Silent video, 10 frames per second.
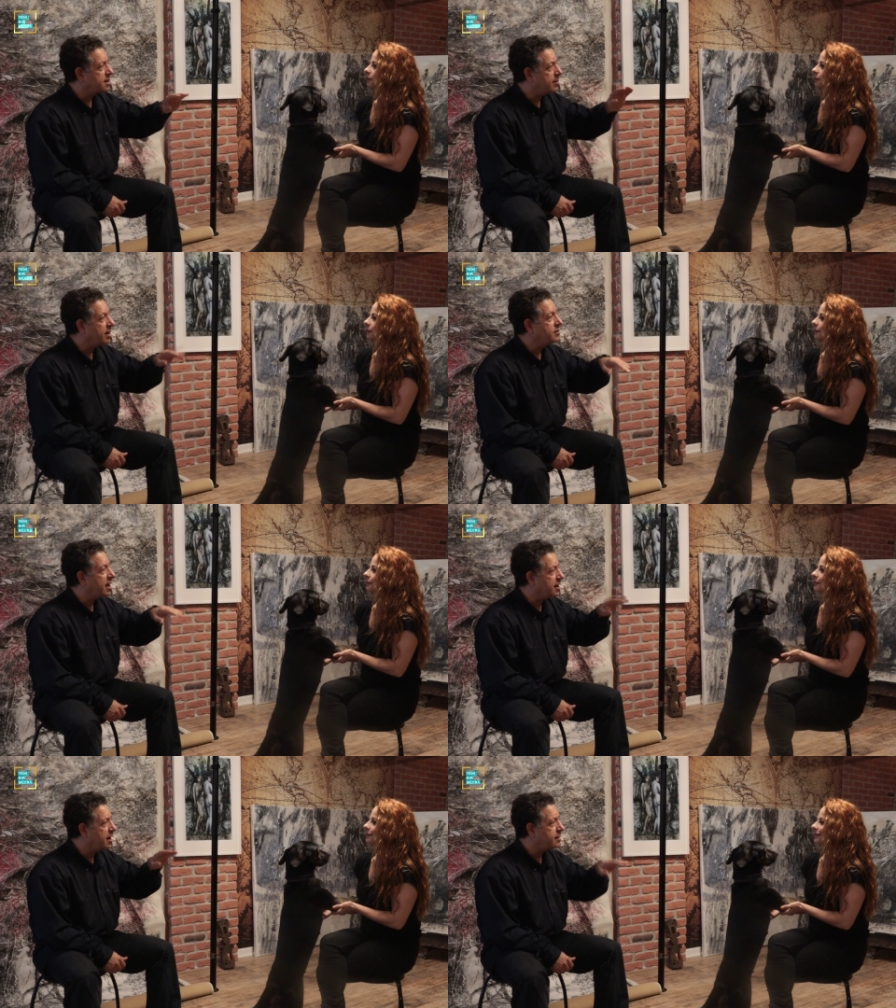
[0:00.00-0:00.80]
ee,
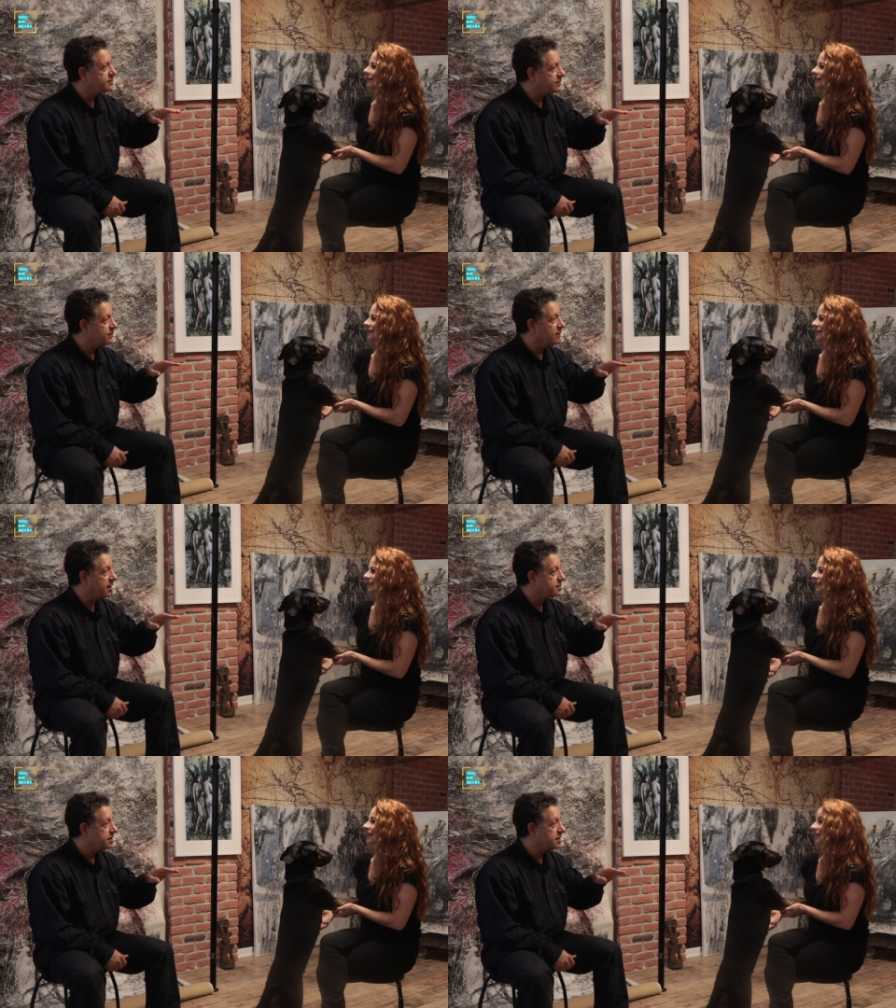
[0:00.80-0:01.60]
Semenderler
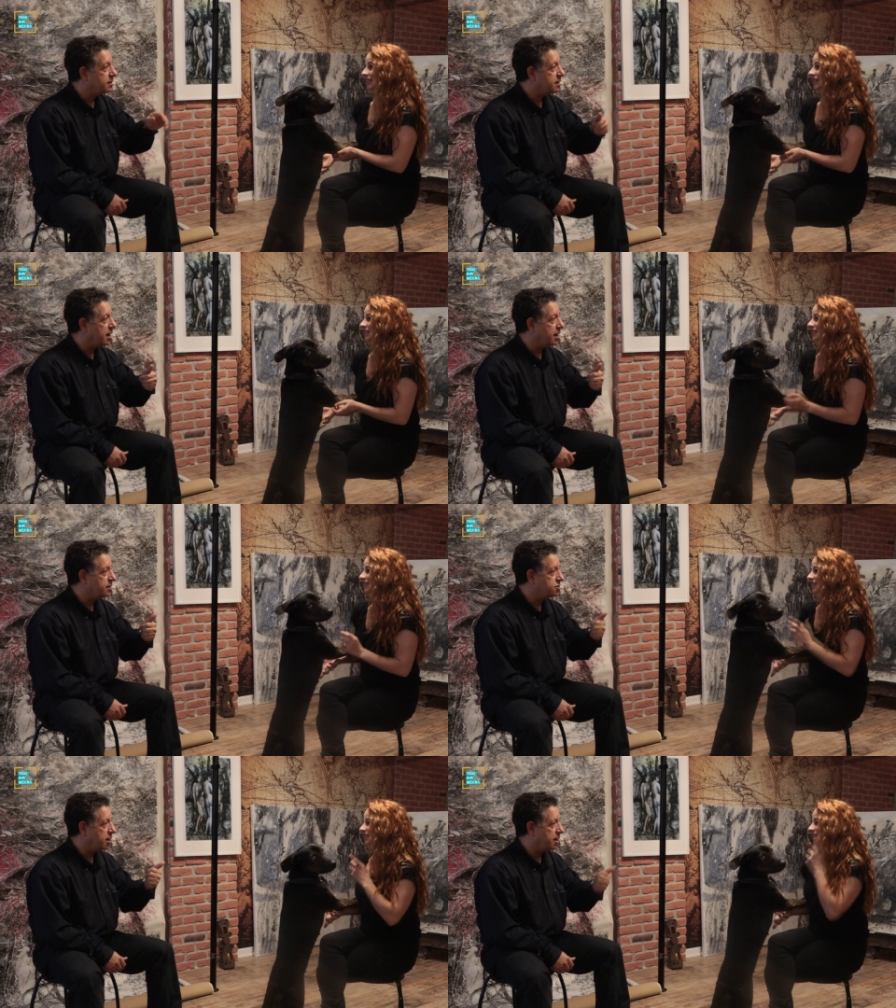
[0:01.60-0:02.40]
var. Evet.
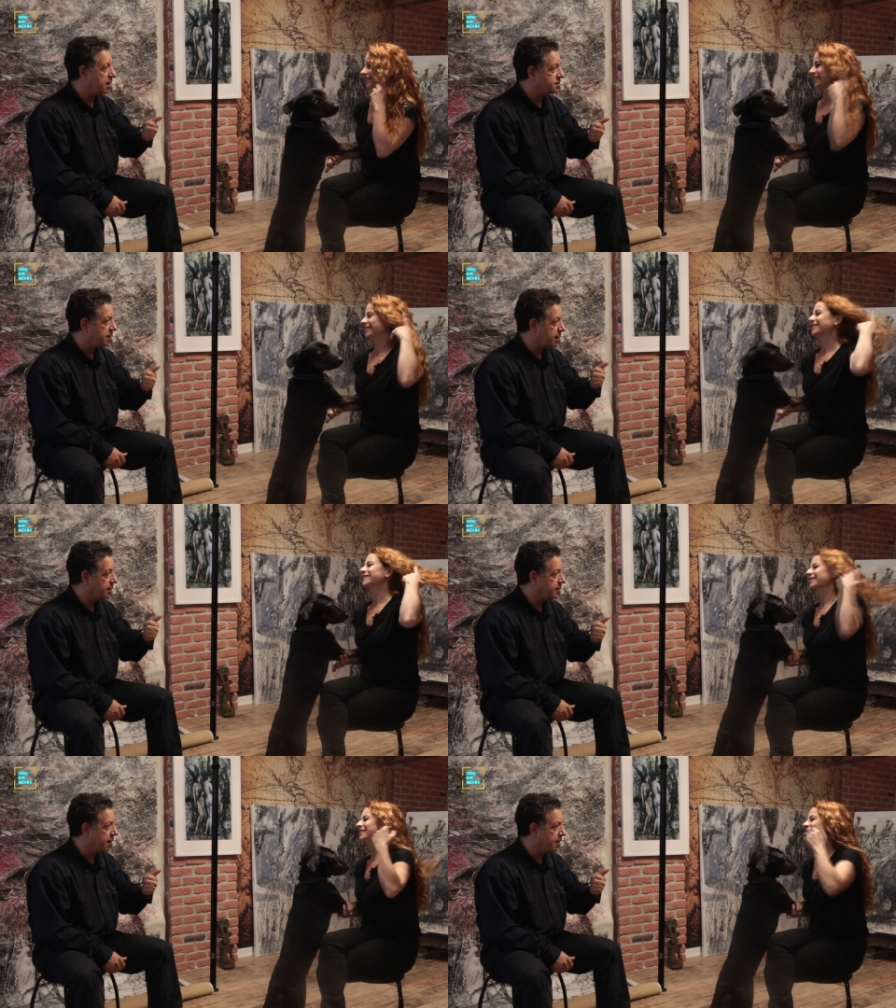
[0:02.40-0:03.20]
Yani şey
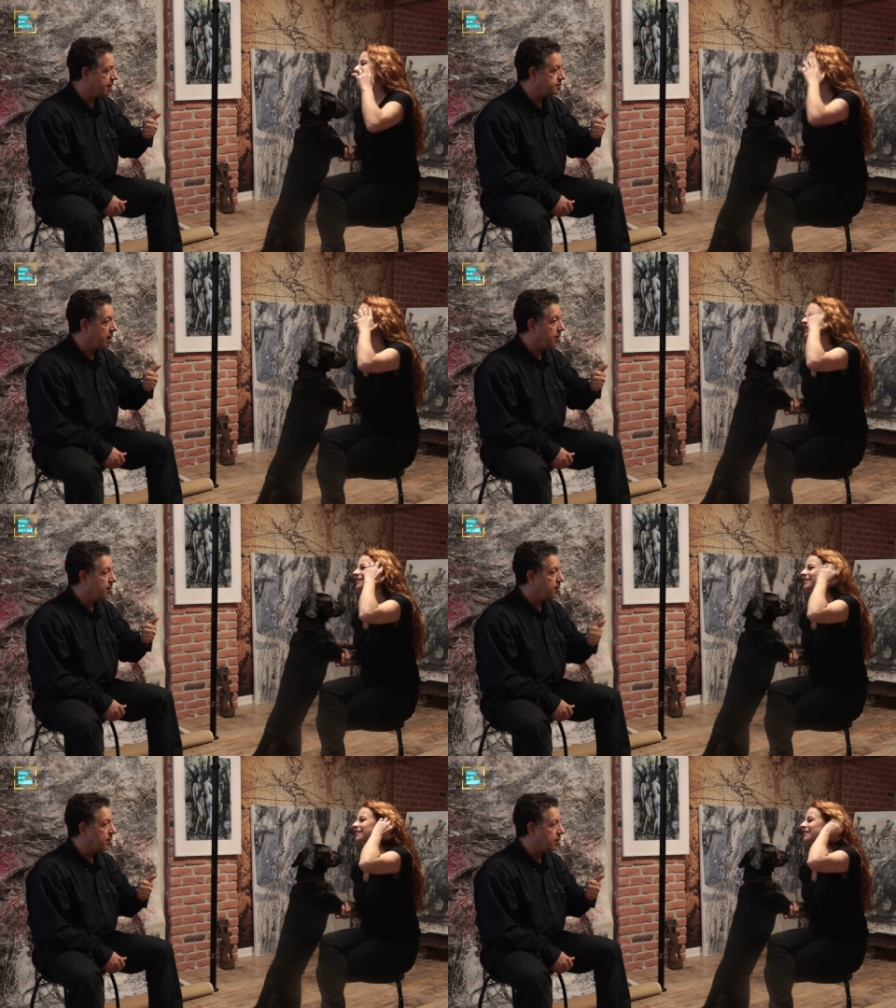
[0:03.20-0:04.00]
serenderler.
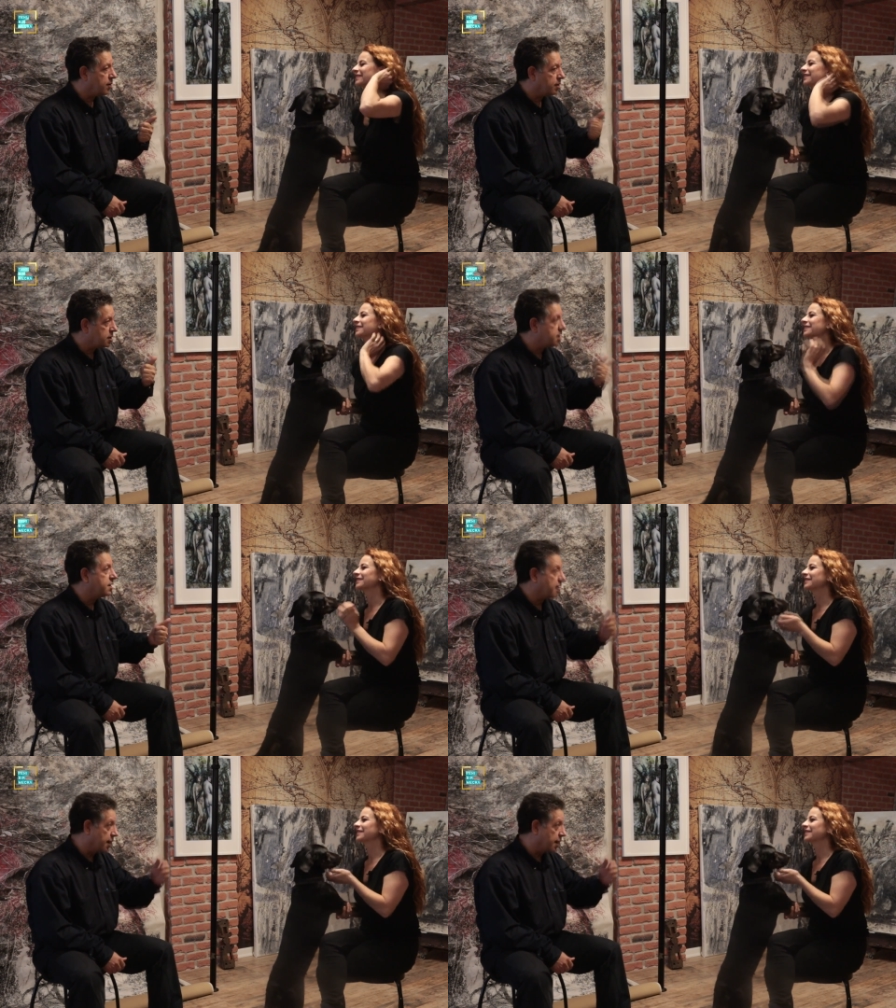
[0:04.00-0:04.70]
Ee, ki